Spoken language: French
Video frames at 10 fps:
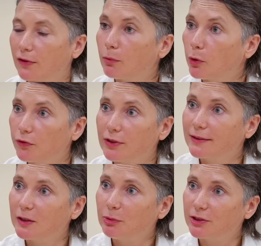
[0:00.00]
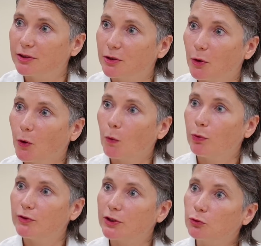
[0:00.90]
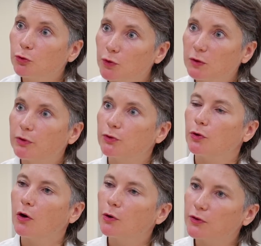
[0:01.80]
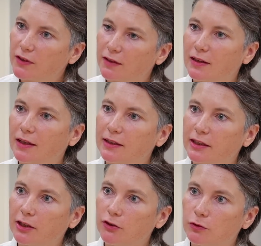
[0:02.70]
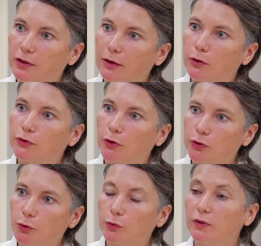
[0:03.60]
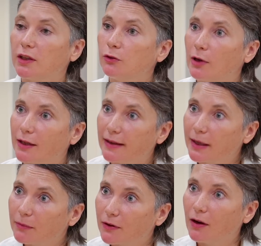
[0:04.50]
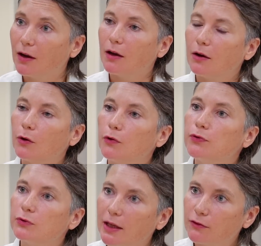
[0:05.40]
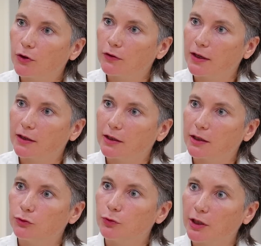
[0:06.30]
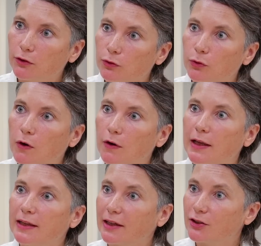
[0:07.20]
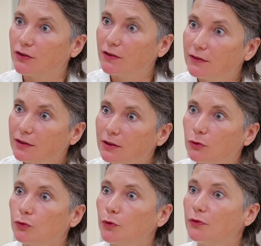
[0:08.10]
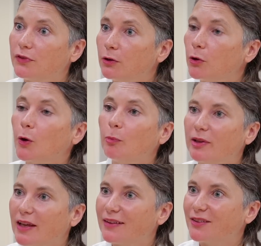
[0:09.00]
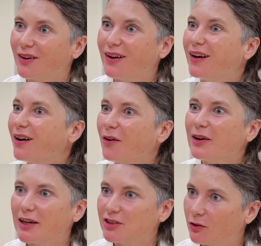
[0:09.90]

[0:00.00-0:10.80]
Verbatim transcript: un profil atypique, on peut dire tout de suite, parce que ancien délégué régional Franche-Comté de l'ADEME, mhm. fondateur du réseau Energy City, donc de mhm. villes européennes engagé